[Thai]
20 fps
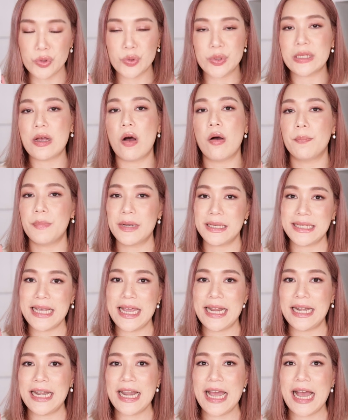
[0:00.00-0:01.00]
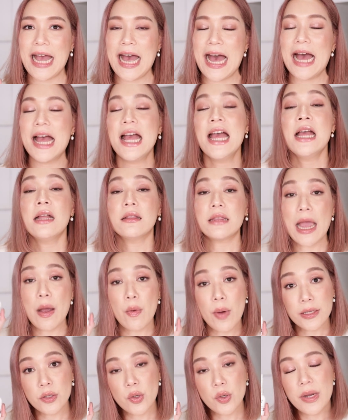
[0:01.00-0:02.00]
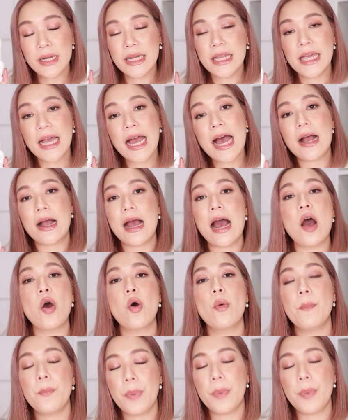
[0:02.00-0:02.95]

0.2%นะคะ แต่ว่าตัวนี้ค่ะเขา